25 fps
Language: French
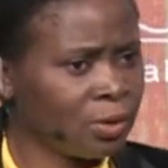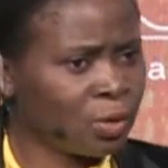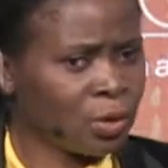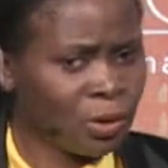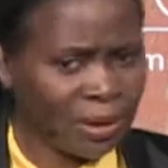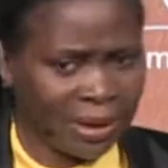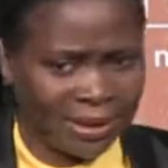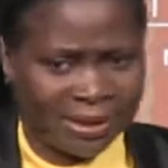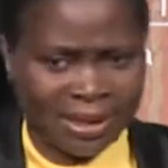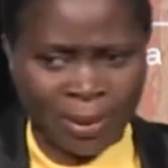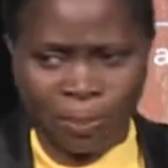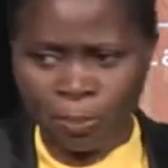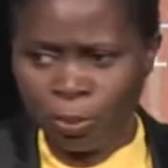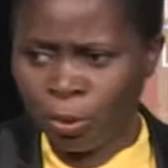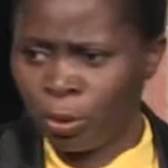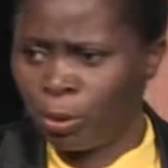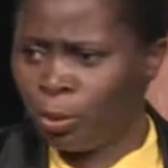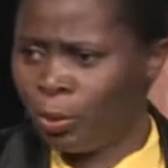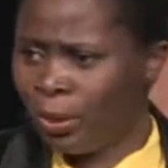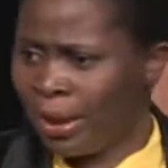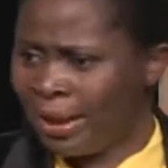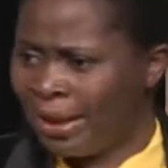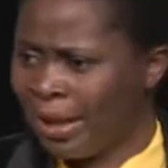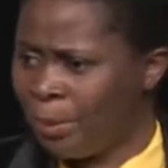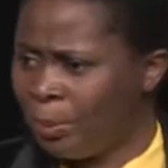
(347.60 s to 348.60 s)
se laisser
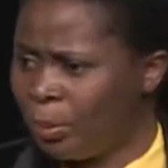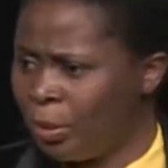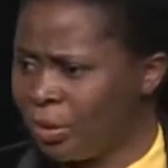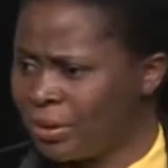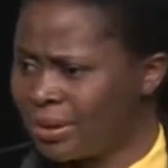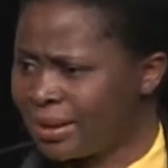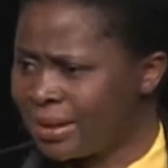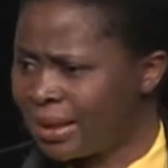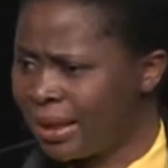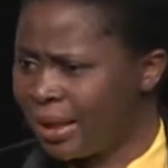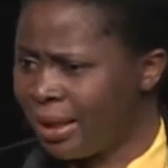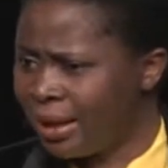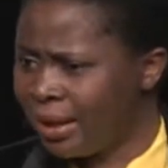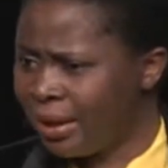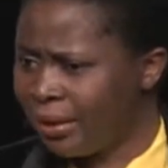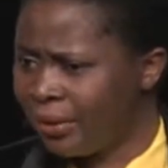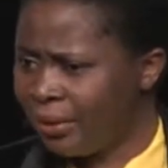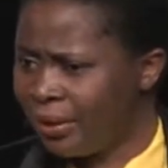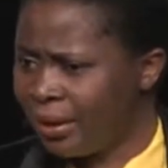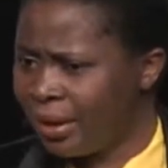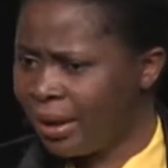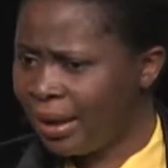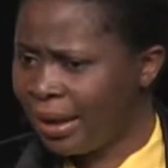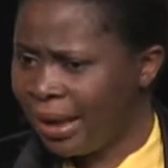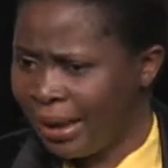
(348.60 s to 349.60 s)
polluer les pensées
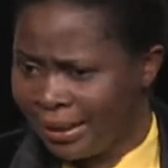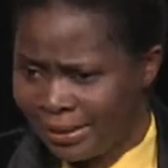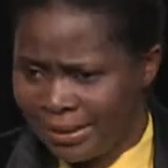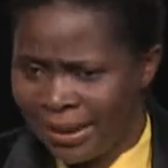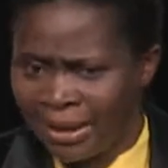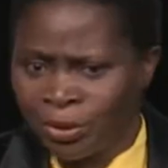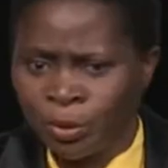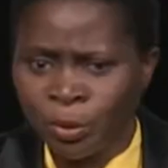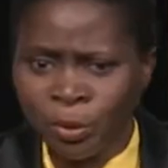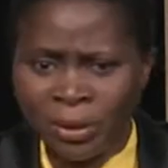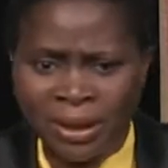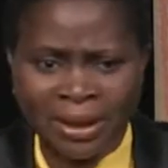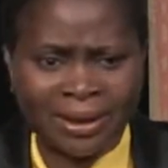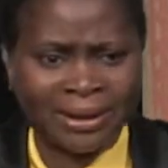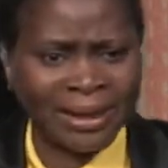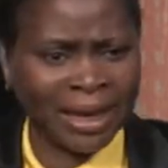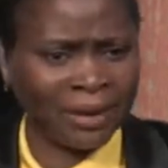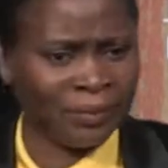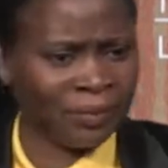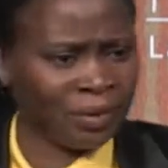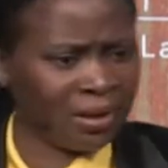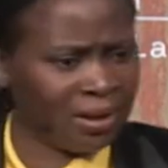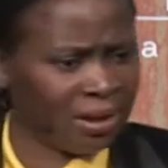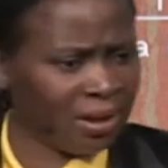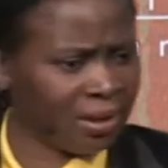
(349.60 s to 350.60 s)
et détruire
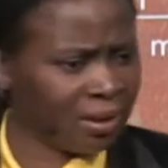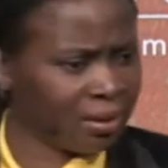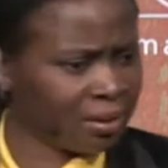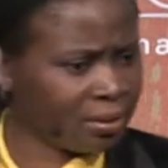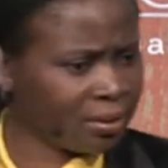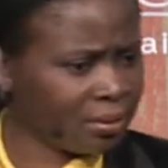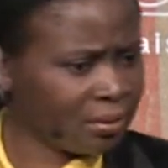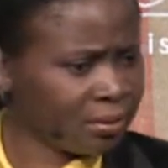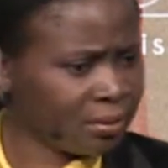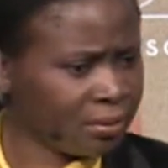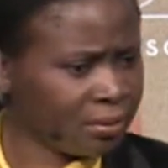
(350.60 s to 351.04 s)
l'avenir.